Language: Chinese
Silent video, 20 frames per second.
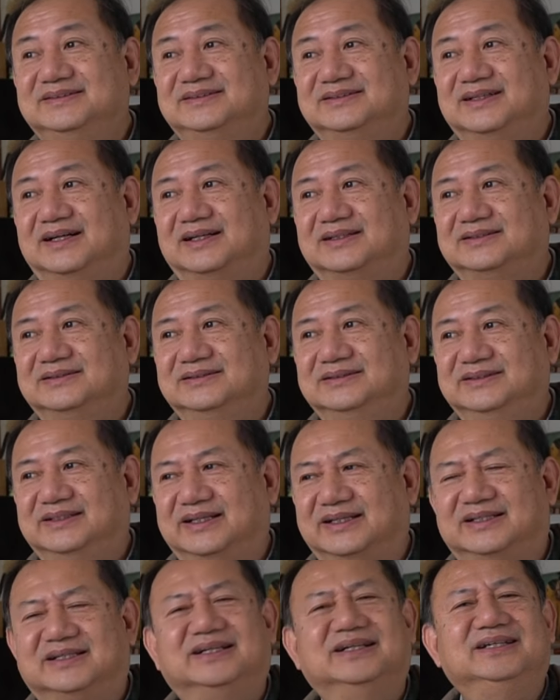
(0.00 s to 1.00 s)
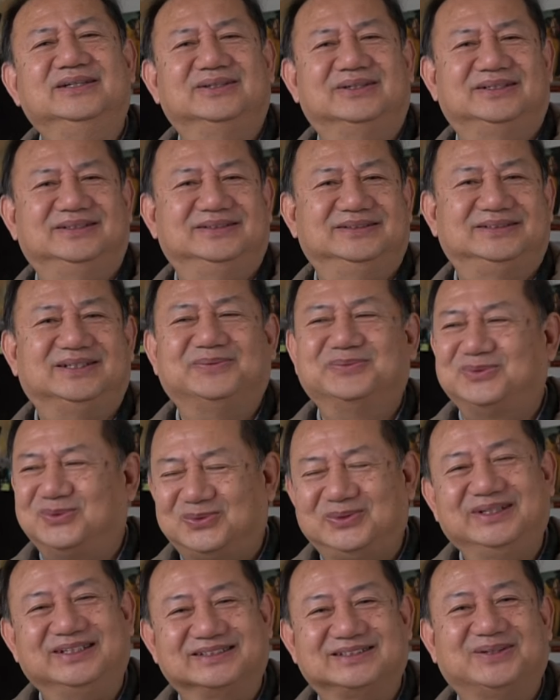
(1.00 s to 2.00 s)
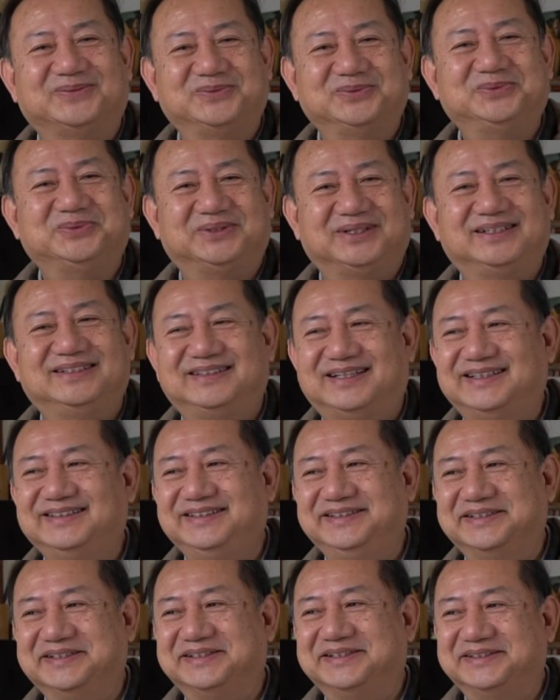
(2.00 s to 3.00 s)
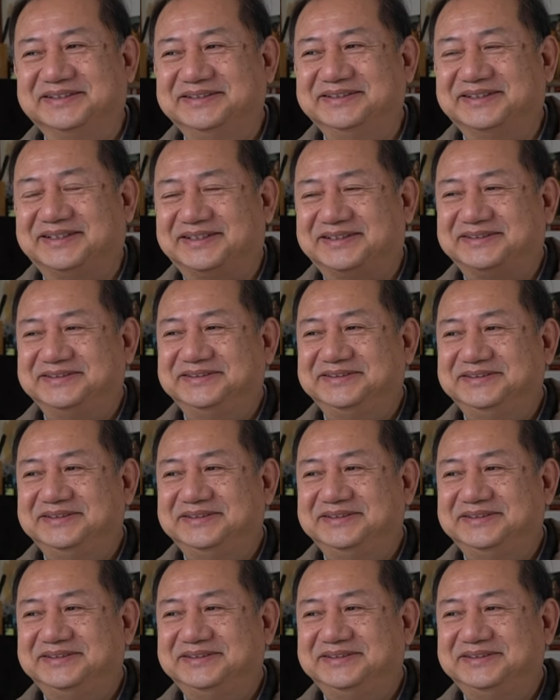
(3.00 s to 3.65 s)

啊，也可以了，差不多也差不多啊，暗恋也可以啊。